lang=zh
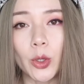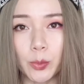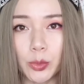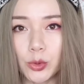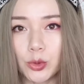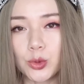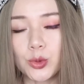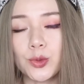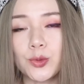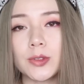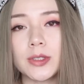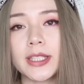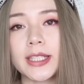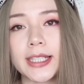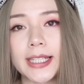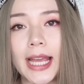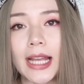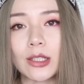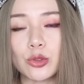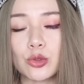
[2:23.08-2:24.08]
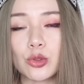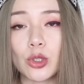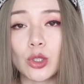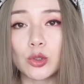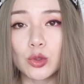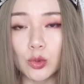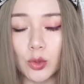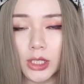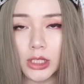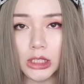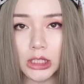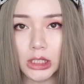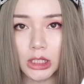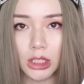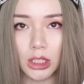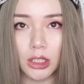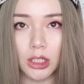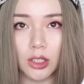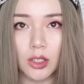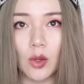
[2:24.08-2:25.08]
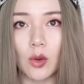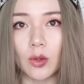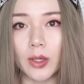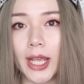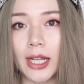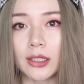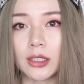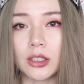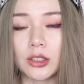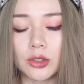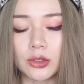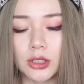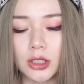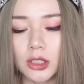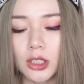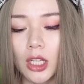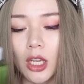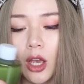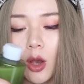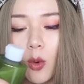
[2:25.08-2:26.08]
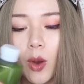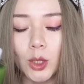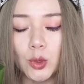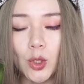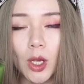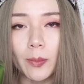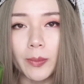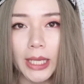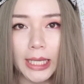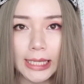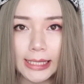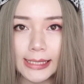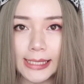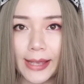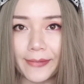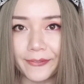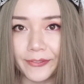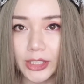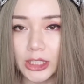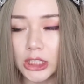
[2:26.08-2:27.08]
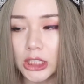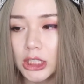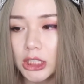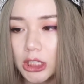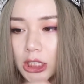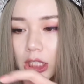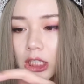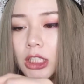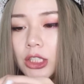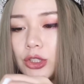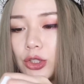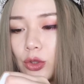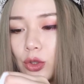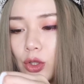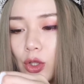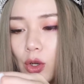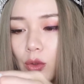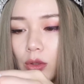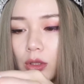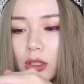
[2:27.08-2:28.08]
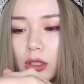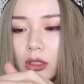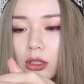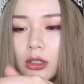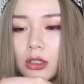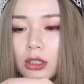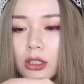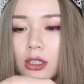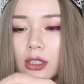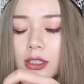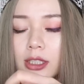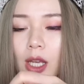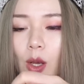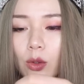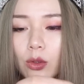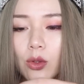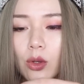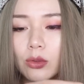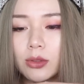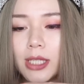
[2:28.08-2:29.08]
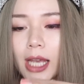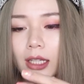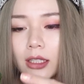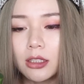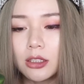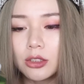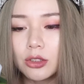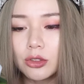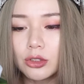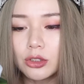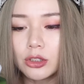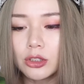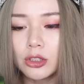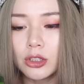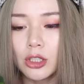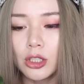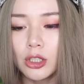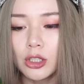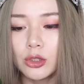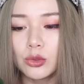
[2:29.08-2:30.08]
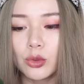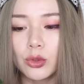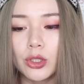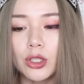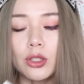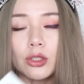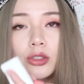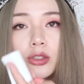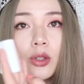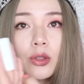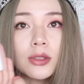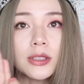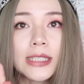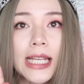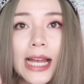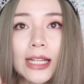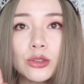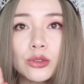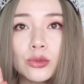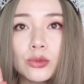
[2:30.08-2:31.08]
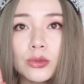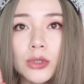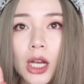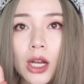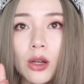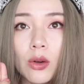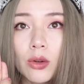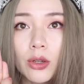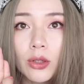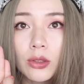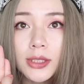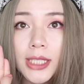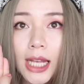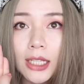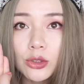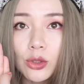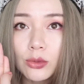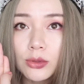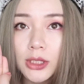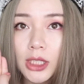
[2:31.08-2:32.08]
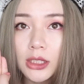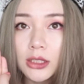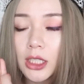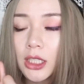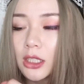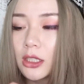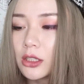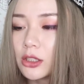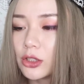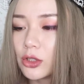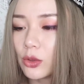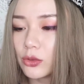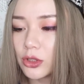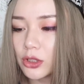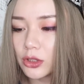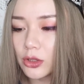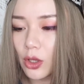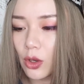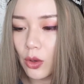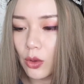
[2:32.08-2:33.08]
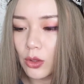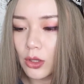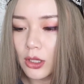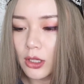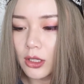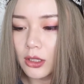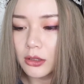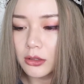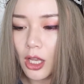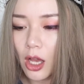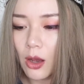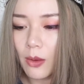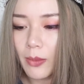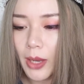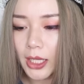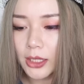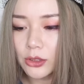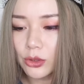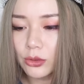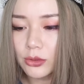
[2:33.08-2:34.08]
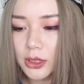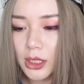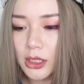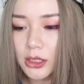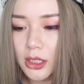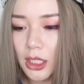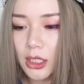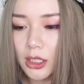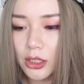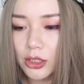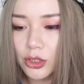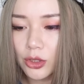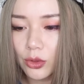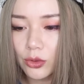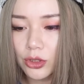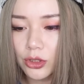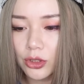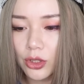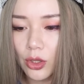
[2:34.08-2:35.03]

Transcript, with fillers: 有不舒服的感觉。最适合的用量呢，就是化妆棉的三分之一就够了。像我通常呢，就是左右手夹住，然后留下中间这一根手指头，倒满中间这一根手指